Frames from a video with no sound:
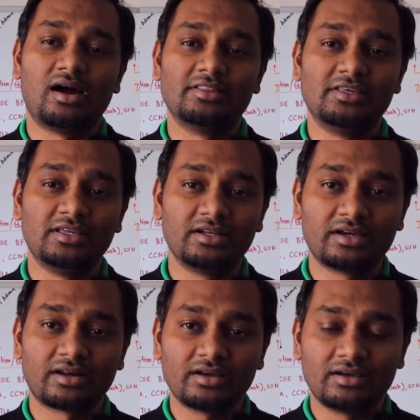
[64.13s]
அது
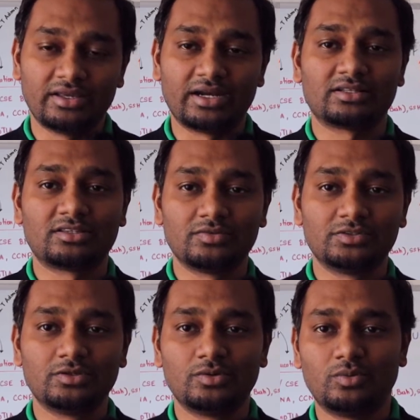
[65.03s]
இருக்கிற இடத்த
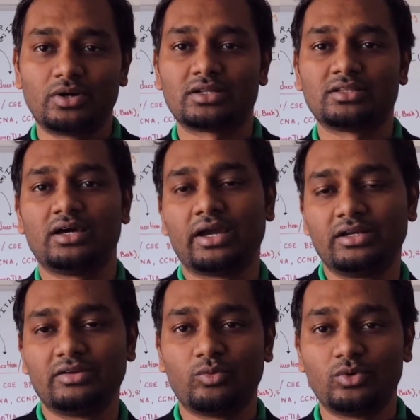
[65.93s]
வந்து ஒரு இடத்துல
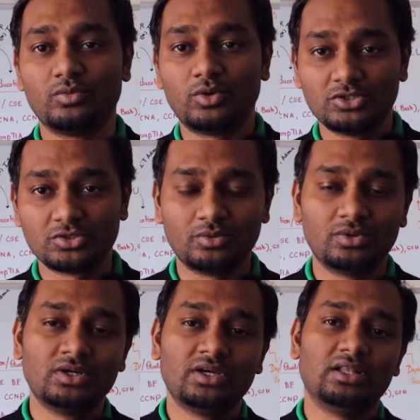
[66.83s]
ஐடென்டிஃபை ஒளி ஒழிஞ்சிக்கும்
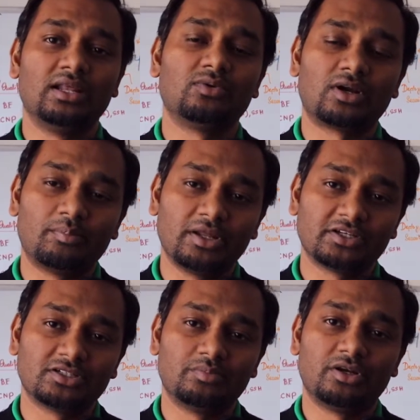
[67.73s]
இல்லை ஒரு
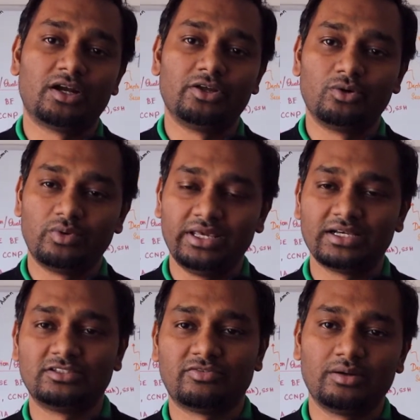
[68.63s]
அப்ளிகேஷன் பின்னாடியோ ஒரு
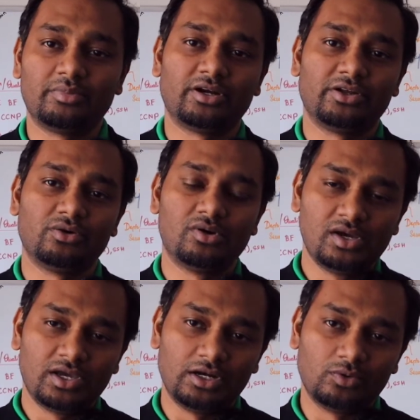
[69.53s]
இஎக்சி ஃபைல் பின்னாடியோ
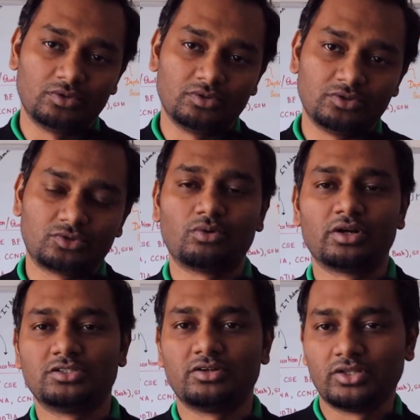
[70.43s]
இல்லை ஒரு
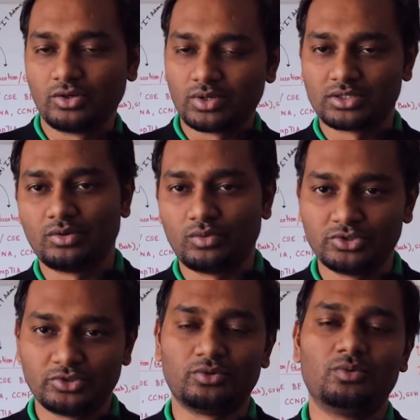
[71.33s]
ஸ்டோரேஜில் ஏதோ ஒரு இடத்துல
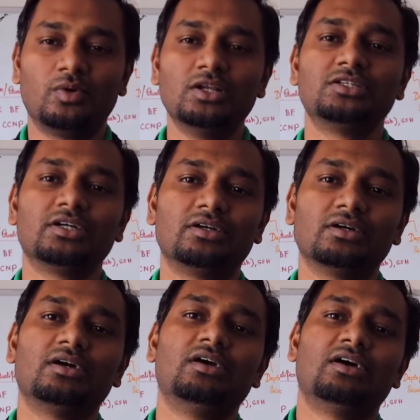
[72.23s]
ஒழிஞ்சிக்கும் ஒழிஞ்சிக்கிட்டு